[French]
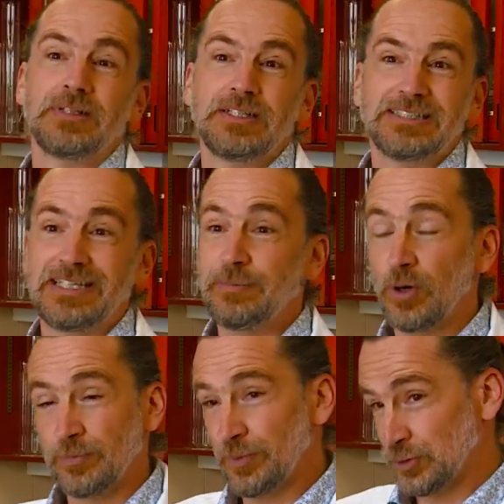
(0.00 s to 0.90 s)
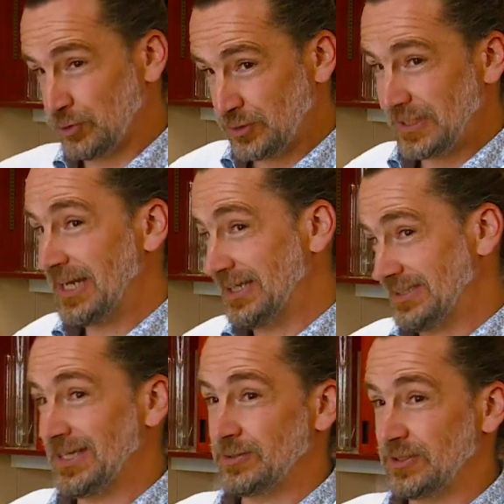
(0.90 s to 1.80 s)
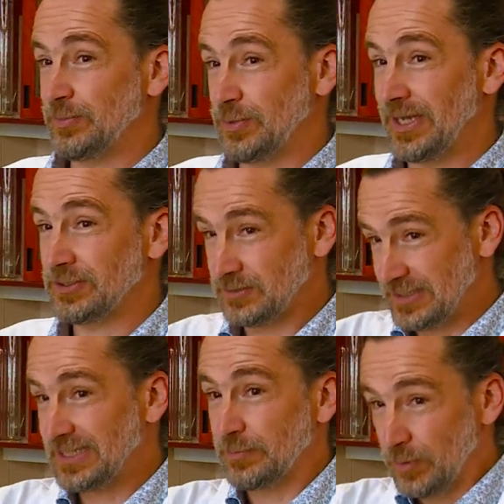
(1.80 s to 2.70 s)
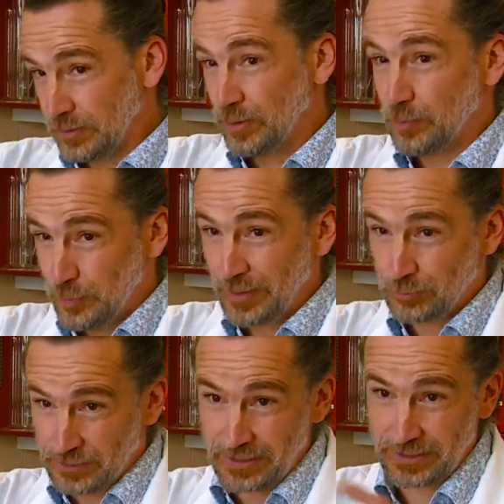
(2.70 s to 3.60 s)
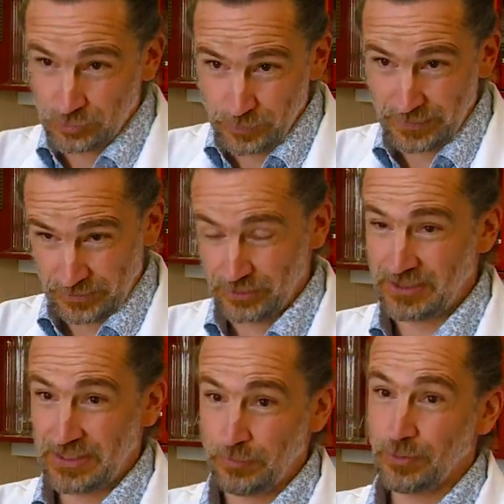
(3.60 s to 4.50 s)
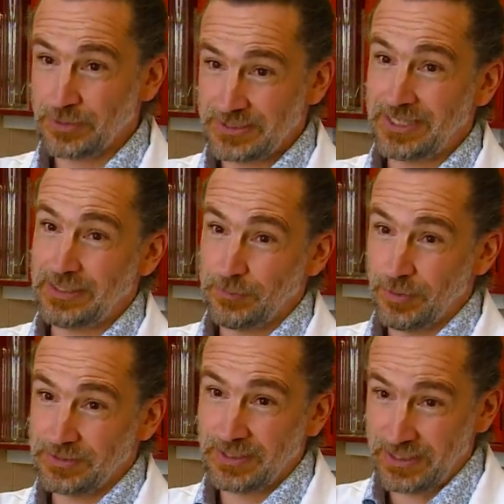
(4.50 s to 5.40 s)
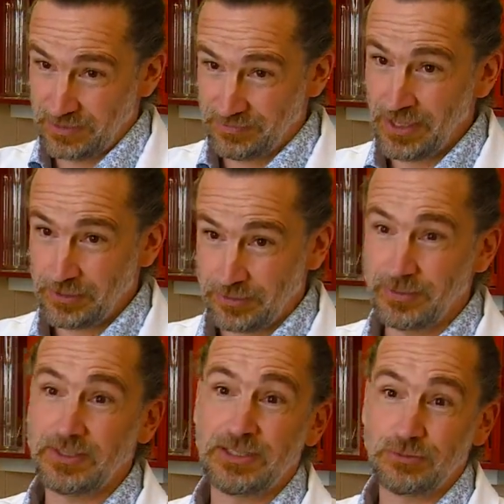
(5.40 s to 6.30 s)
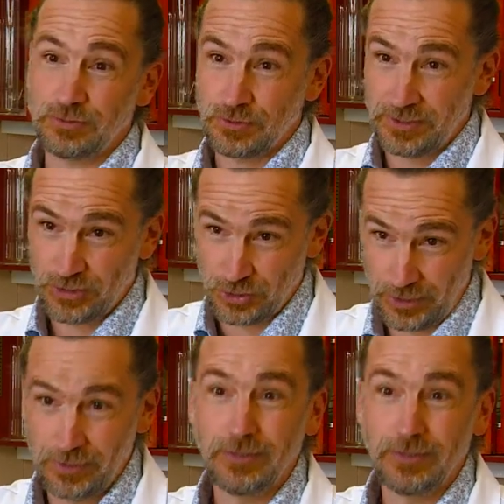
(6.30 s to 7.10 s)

ça déborde pas juste à la station d'épuration, ça déborde un peu partout dans le réseau parce que c'est mieux que ça déborde dans les rivières que dans les sous-sols des gens.